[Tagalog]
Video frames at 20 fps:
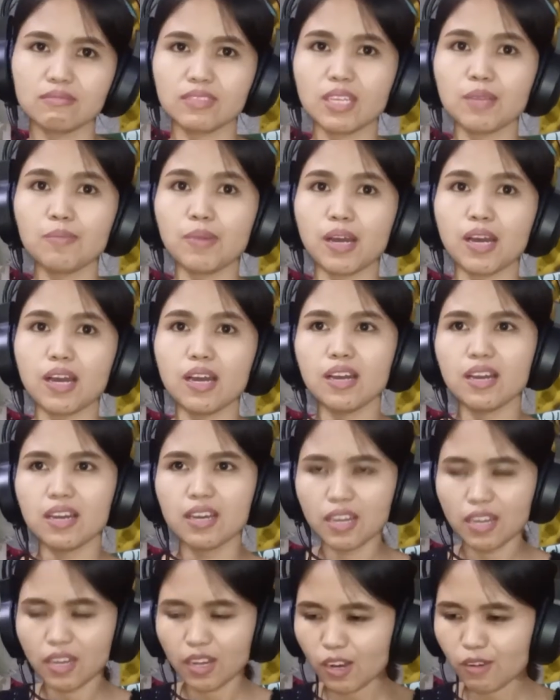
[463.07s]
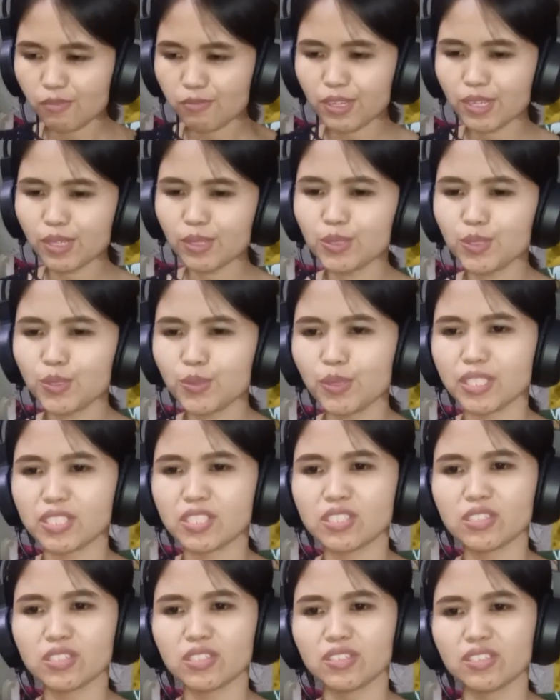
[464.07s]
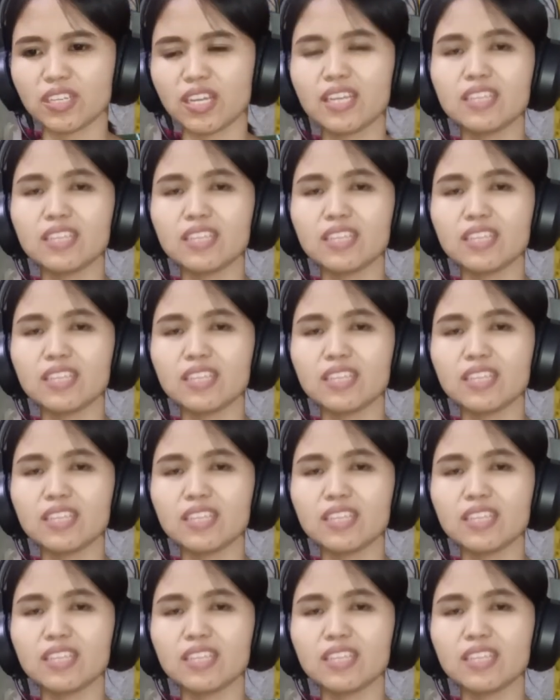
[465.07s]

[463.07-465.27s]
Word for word: Di ba? overload question.